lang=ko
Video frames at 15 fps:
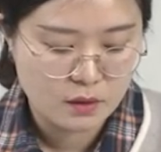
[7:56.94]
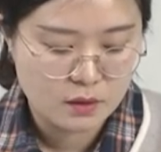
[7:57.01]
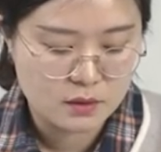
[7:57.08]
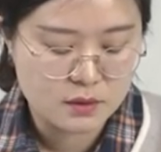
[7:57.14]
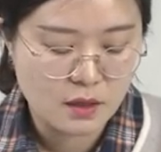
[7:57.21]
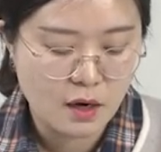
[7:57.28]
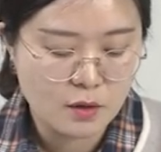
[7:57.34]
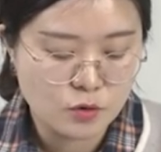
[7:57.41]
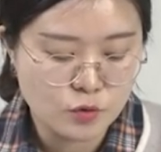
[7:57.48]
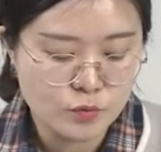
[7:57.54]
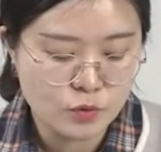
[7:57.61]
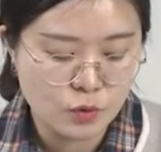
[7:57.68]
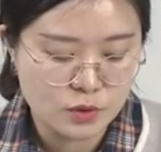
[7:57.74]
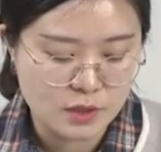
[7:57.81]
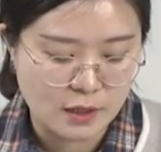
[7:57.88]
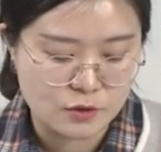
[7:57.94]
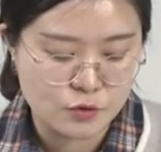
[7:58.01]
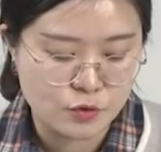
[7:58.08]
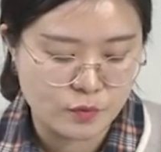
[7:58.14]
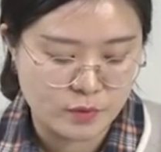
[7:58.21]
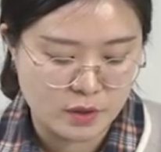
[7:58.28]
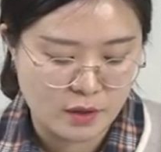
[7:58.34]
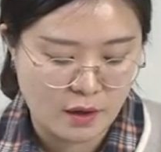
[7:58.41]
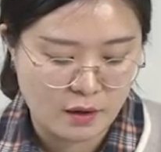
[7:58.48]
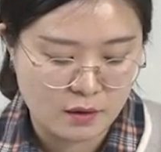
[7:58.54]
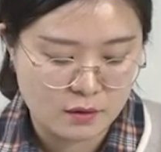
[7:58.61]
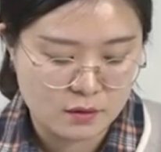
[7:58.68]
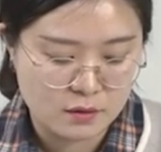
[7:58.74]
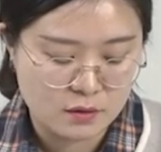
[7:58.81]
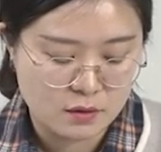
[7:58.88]
그 사람 꿈도 자주 꿉니다.
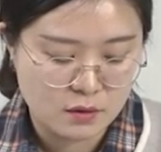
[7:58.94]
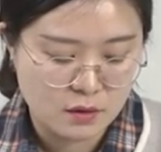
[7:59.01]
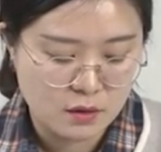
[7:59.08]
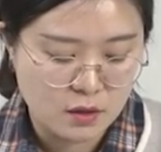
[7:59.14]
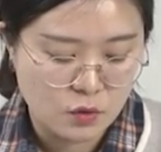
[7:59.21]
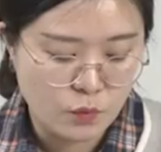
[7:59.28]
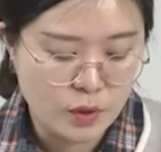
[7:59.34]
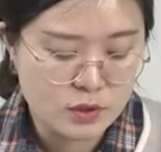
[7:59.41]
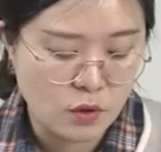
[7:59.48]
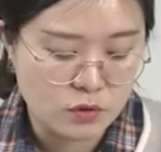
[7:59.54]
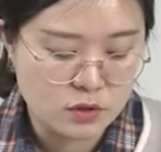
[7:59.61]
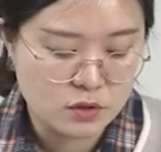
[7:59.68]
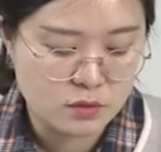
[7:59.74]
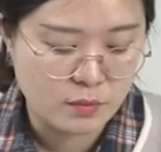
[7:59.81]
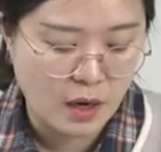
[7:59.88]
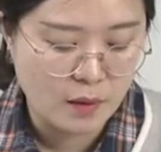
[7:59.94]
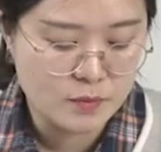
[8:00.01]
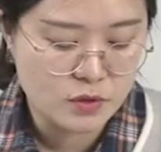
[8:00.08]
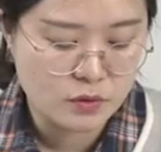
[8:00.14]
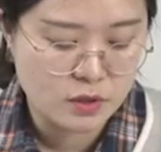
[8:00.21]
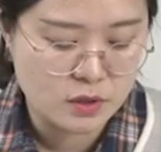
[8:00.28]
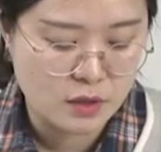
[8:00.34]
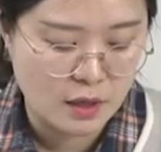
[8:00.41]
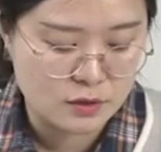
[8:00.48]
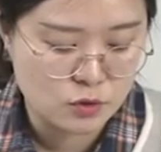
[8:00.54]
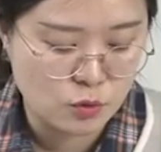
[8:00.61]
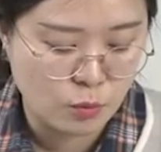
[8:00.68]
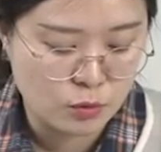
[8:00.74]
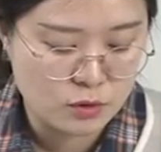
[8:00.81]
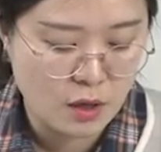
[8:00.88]
왜 저는 마음 정리를
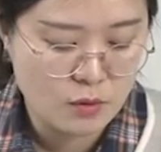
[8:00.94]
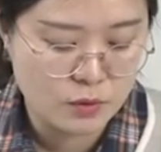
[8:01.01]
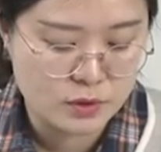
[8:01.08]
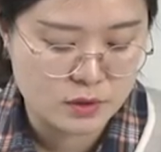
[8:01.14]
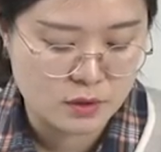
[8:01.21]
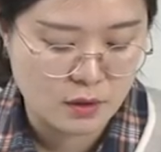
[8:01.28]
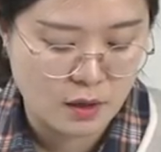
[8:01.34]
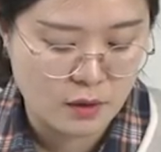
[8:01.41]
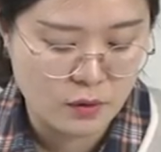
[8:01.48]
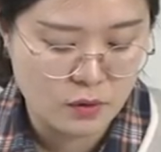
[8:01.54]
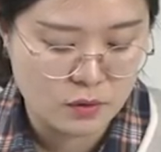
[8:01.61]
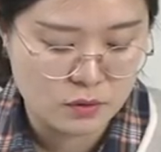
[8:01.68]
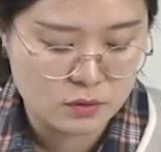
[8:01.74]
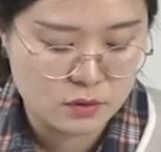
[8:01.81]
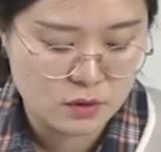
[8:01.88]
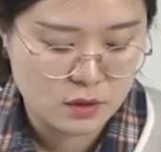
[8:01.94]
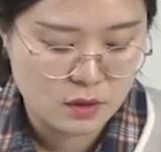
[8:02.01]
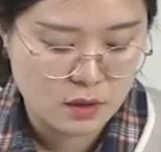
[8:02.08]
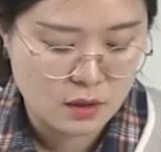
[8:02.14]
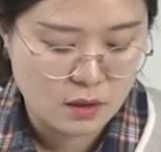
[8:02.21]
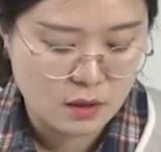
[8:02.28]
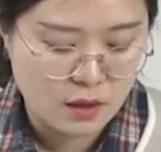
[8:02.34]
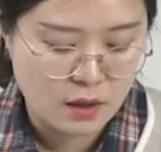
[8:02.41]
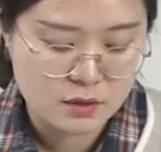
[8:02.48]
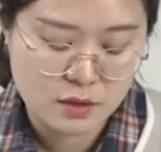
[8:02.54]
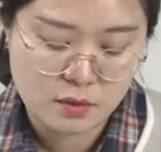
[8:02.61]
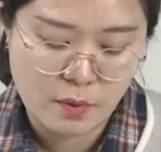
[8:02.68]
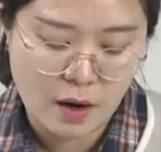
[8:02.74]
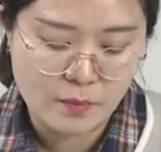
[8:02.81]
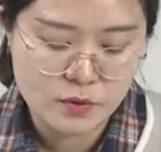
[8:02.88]
아직도 못하고 있을까요?
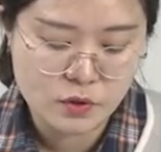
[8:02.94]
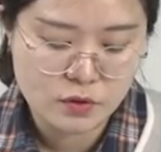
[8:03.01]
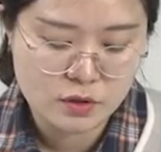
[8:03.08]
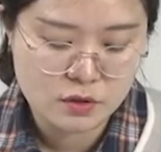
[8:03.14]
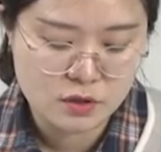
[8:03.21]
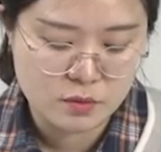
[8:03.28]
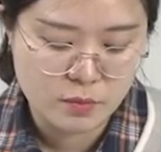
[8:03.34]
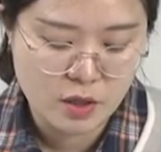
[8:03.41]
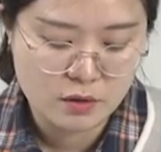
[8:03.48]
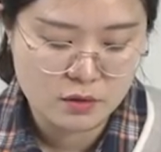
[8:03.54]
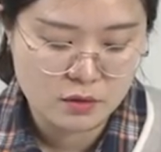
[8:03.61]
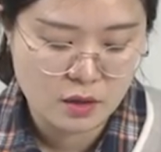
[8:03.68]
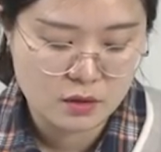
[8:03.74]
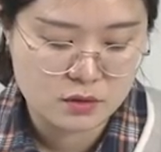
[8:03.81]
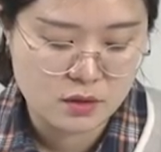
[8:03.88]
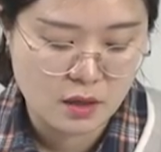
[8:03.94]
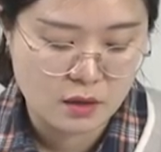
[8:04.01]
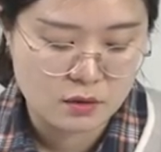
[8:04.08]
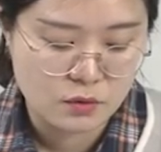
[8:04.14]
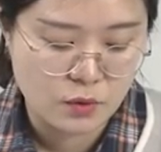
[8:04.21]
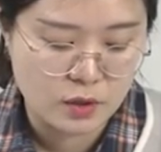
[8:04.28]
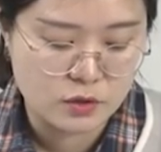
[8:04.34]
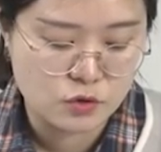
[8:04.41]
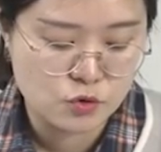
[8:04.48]
아니, 마음 정리는 이미 했는데 그냥 괜히